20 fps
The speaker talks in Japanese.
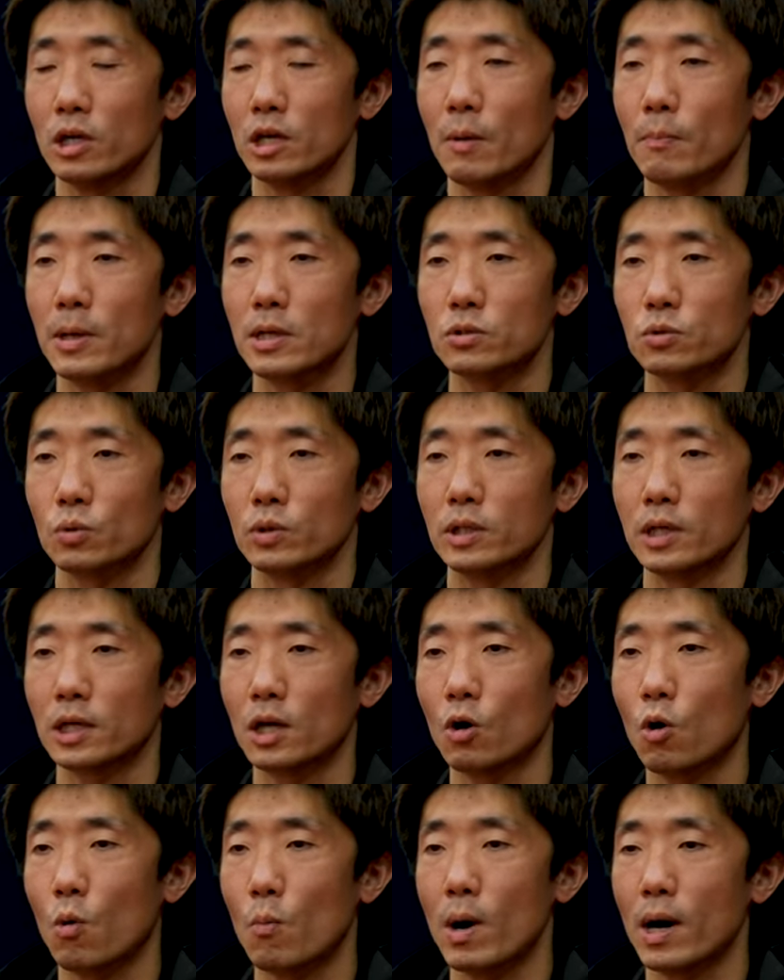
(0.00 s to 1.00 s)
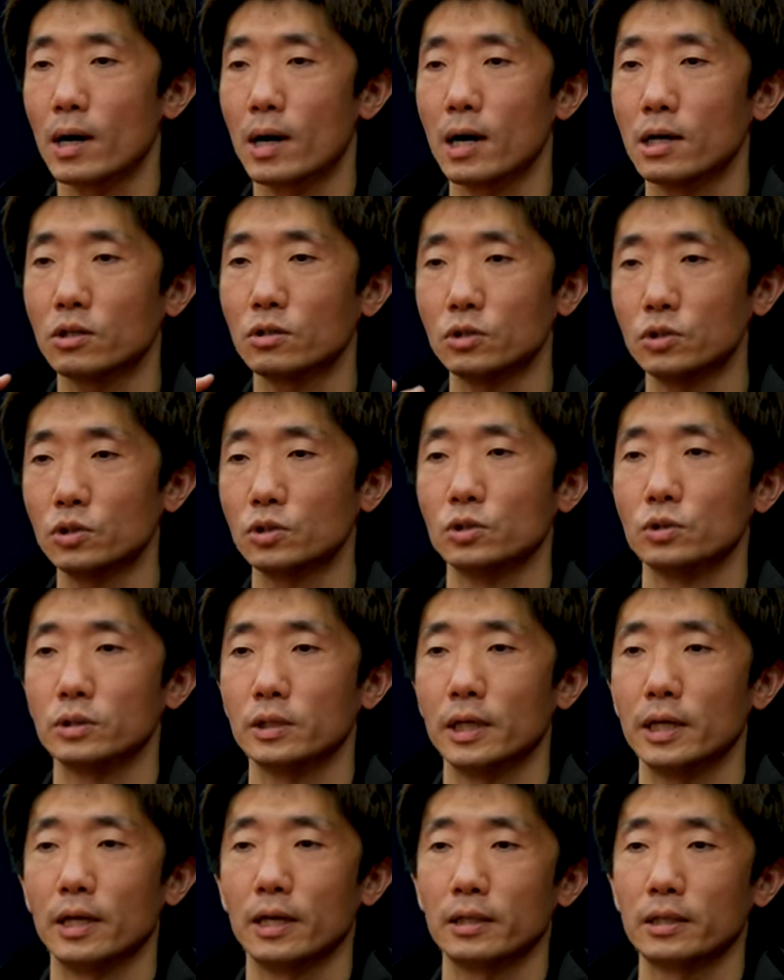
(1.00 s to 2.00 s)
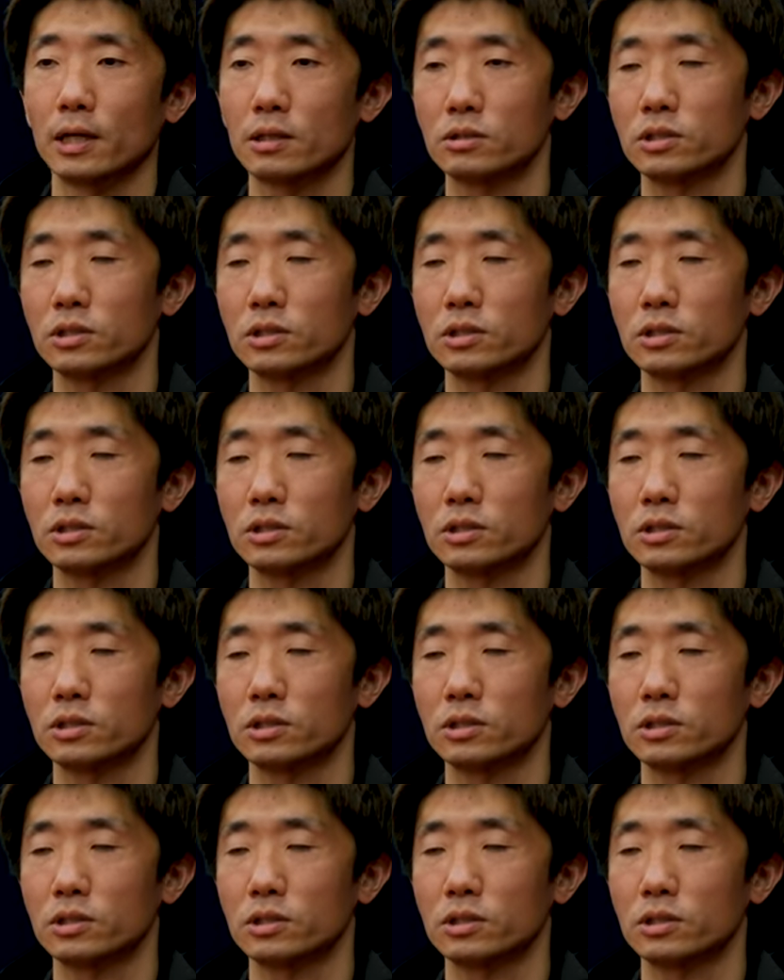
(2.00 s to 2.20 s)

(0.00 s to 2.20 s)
やっぱりそれだけ細かく、えー、た